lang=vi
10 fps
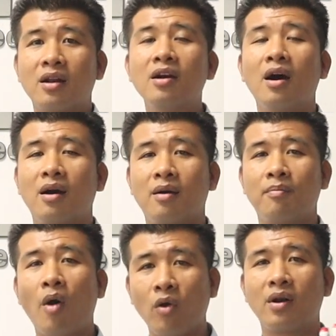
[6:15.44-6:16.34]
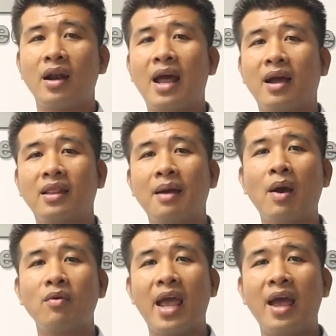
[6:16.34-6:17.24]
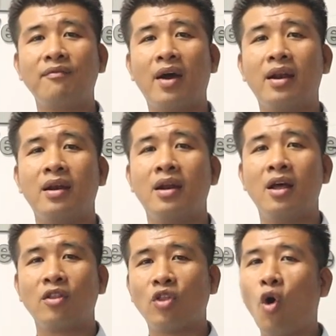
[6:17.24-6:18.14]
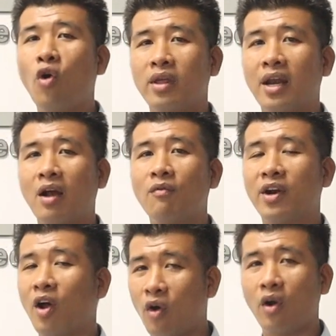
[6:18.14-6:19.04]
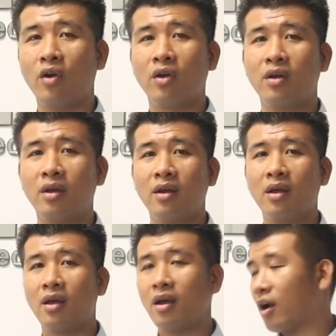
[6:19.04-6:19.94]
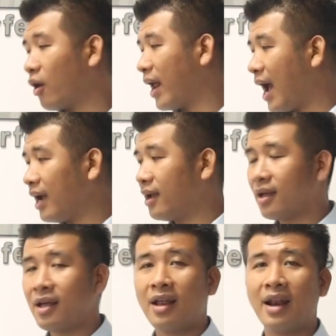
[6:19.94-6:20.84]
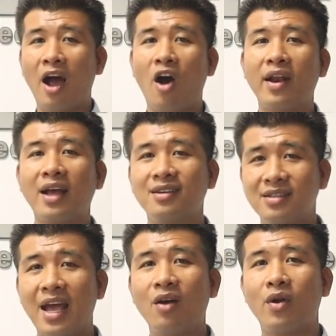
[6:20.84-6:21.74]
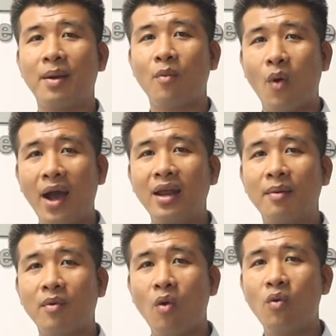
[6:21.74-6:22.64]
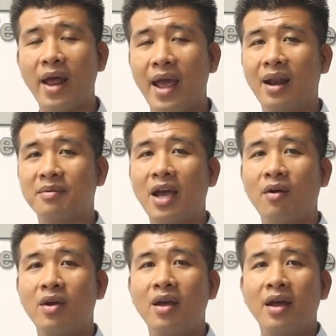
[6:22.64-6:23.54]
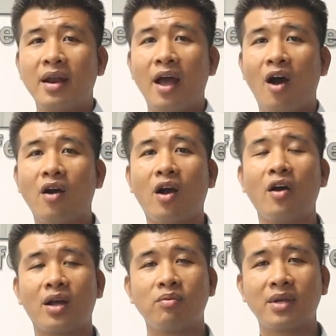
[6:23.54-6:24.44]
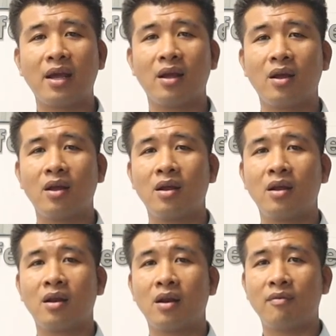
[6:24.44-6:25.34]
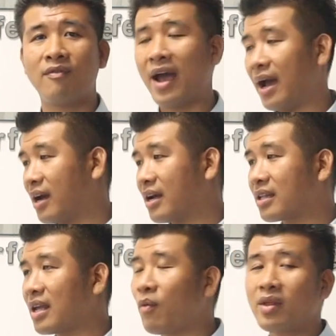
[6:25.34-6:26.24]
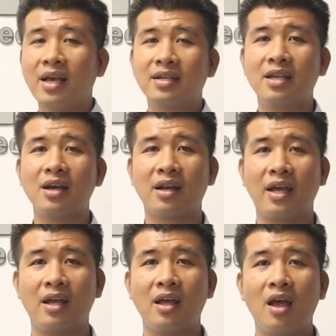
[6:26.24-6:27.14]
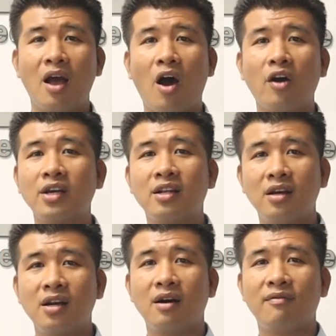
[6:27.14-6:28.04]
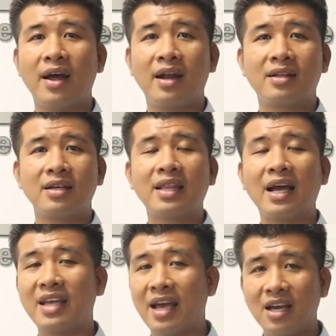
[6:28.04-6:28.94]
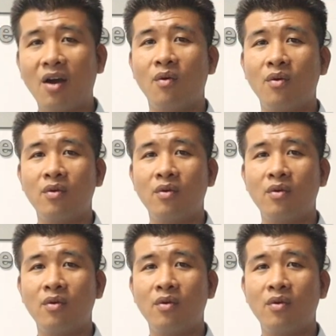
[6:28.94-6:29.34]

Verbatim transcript: thường một là người ta báo giá phần thô nhân công phần thô thôi. Còn hai là họ đang giữ giá của năm ngoái, năm cũ để làm sao? Để họ có được công trình. Và trong quá trình xây dựng thì họ sẽ thương lượng và sẽ tăng giá sau.